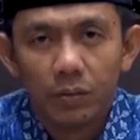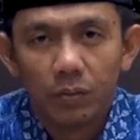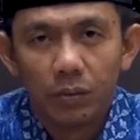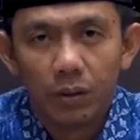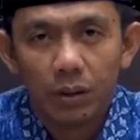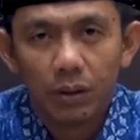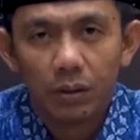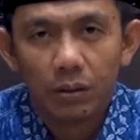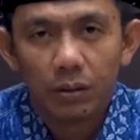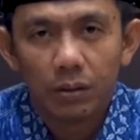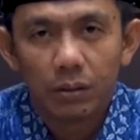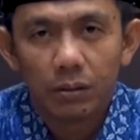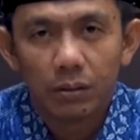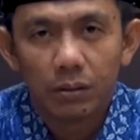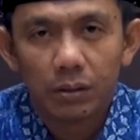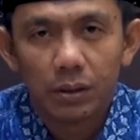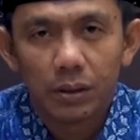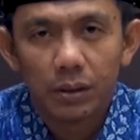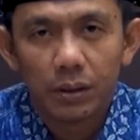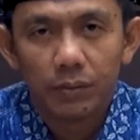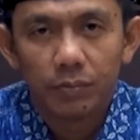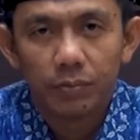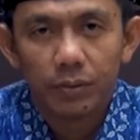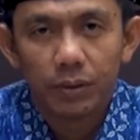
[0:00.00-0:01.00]
wa
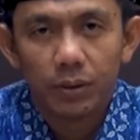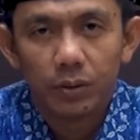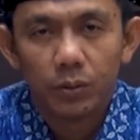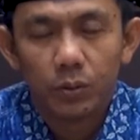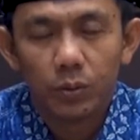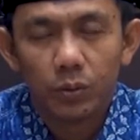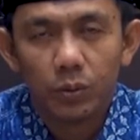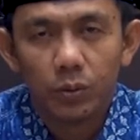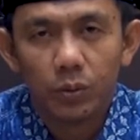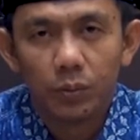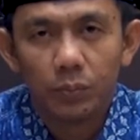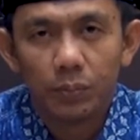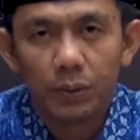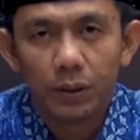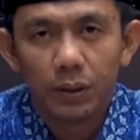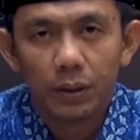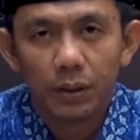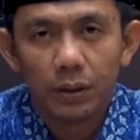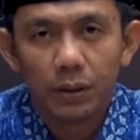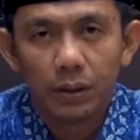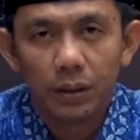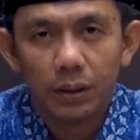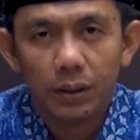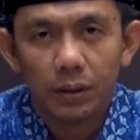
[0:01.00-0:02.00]
gharrasa fi
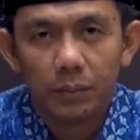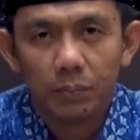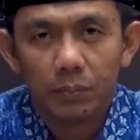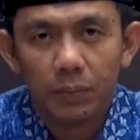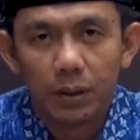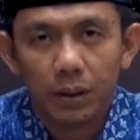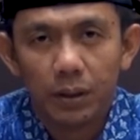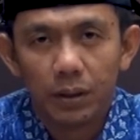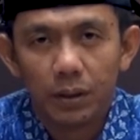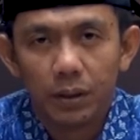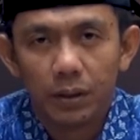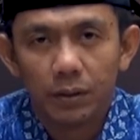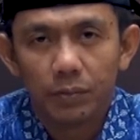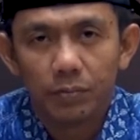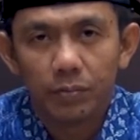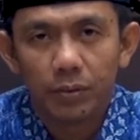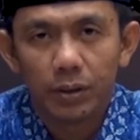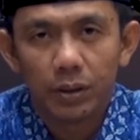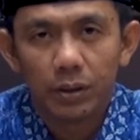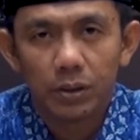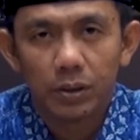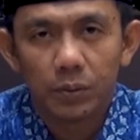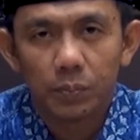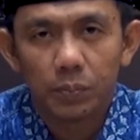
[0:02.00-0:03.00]
qulubinal imana
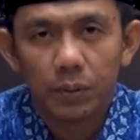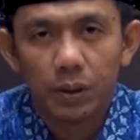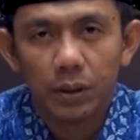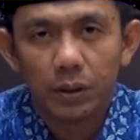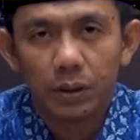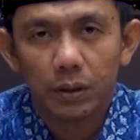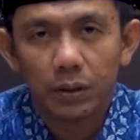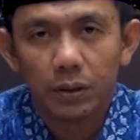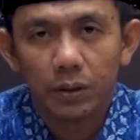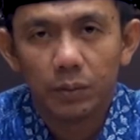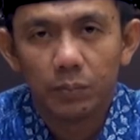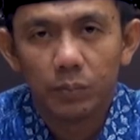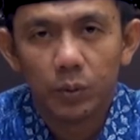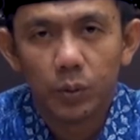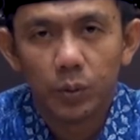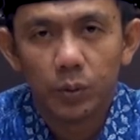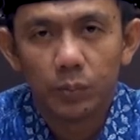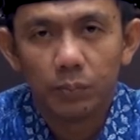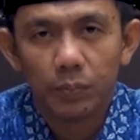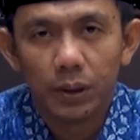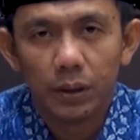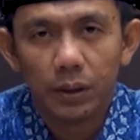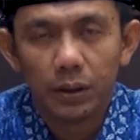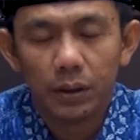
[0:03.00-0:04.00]
faasbahna
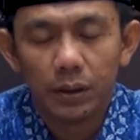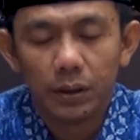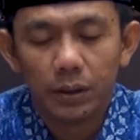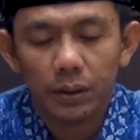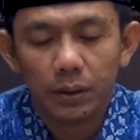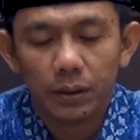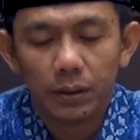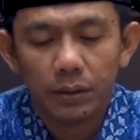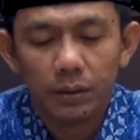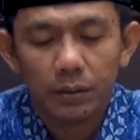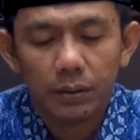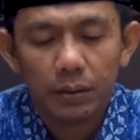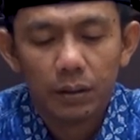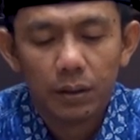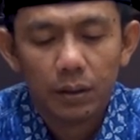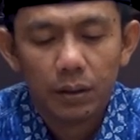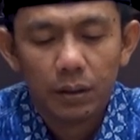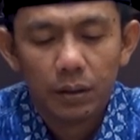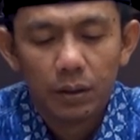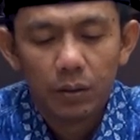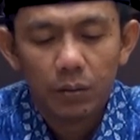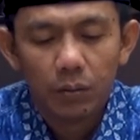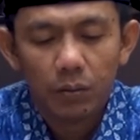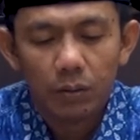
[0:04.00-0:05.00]
mu'minin
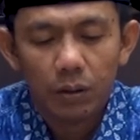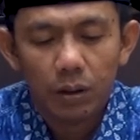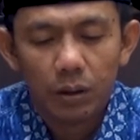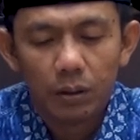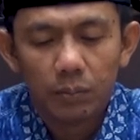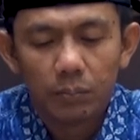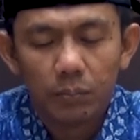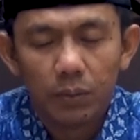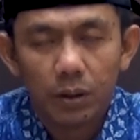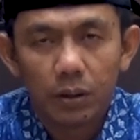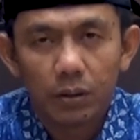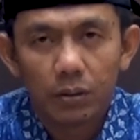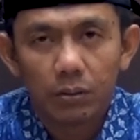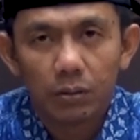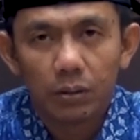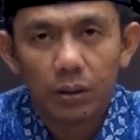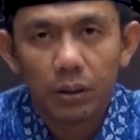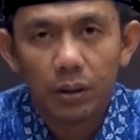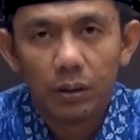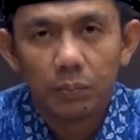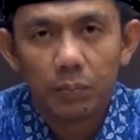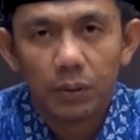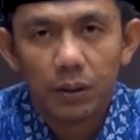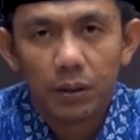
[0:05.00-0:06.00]
wa
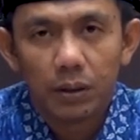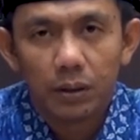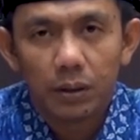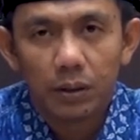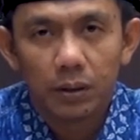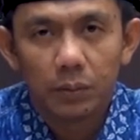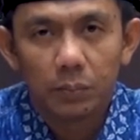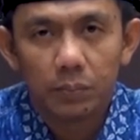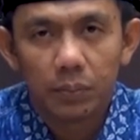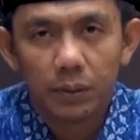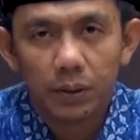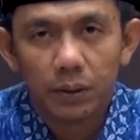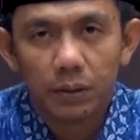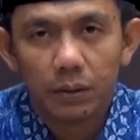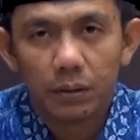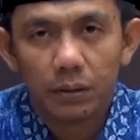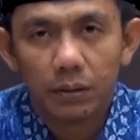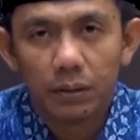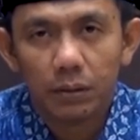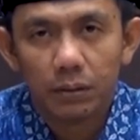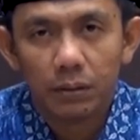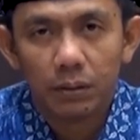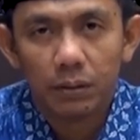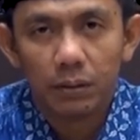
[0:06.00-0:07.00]
amarona bil
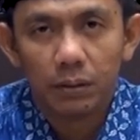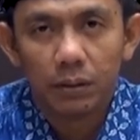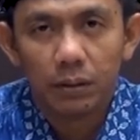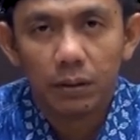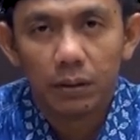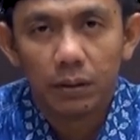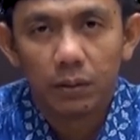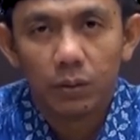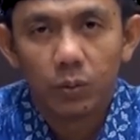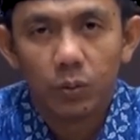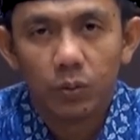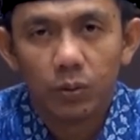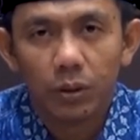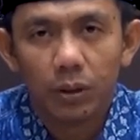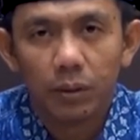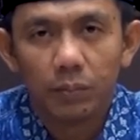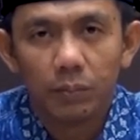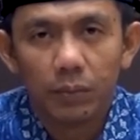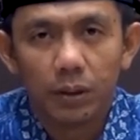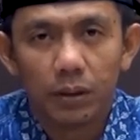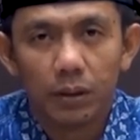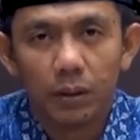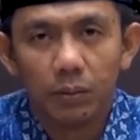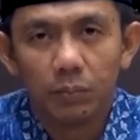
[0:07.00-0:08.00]
ibadati linakuna
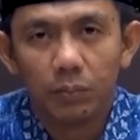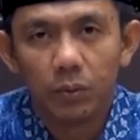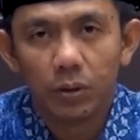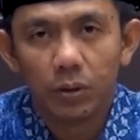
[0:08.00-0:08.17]
minal